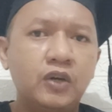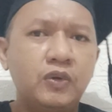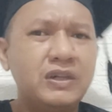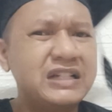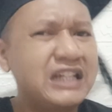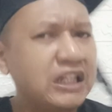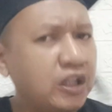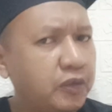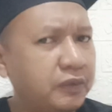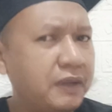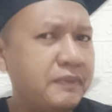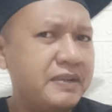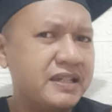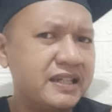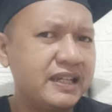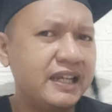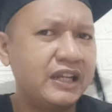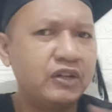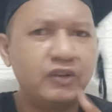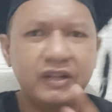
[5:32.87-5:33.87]
Gue sangat optimis
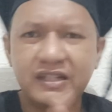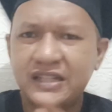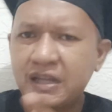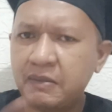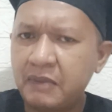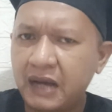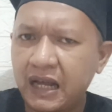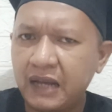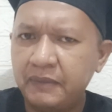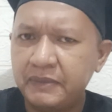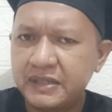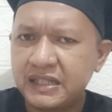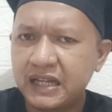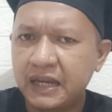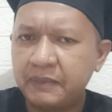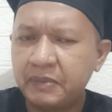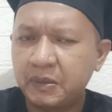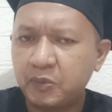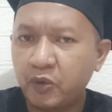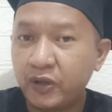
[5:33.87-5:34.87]
sih Indonesia bakal
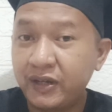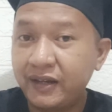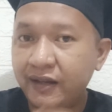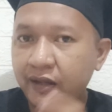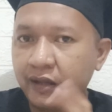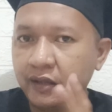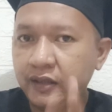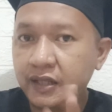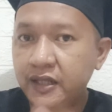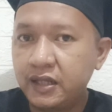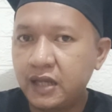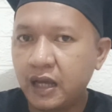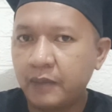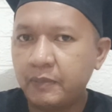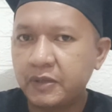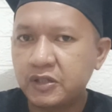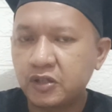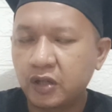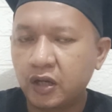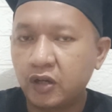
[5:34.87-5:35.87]
bisa dapat poin 3
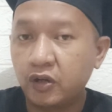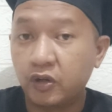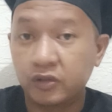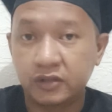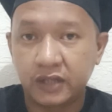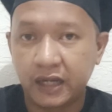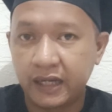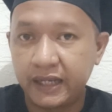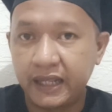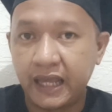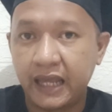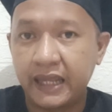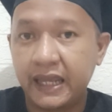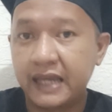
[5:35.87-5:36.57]
besok lawan Australia.